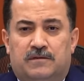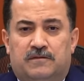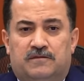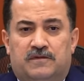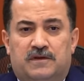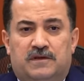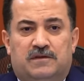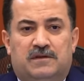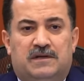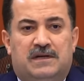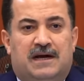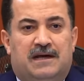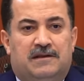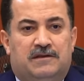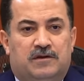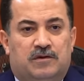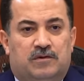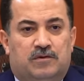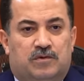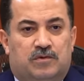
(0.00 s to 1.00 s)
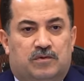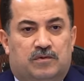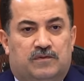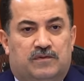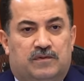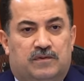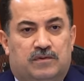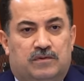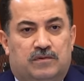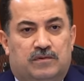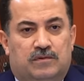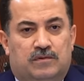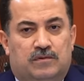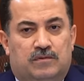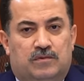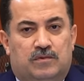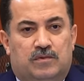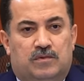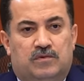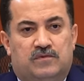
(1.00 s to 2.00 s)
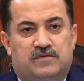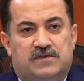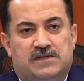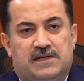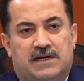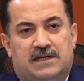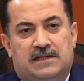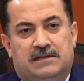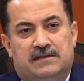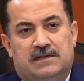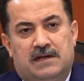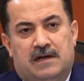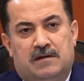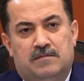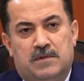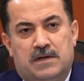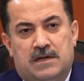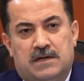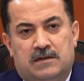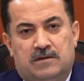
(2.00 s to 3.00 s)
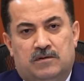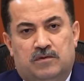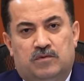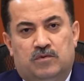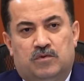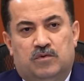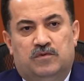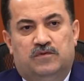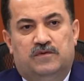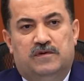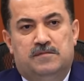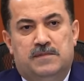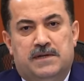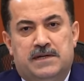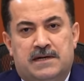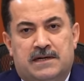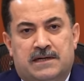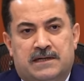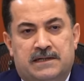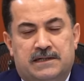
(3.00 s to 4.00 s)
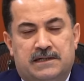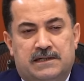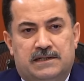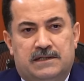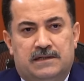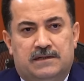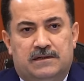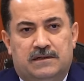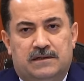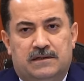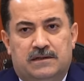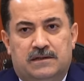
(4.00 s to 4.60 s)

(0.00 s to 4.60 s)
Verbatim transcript: في ظل هذه الظروف ظروف زيادة الأحمال الظروف المناخية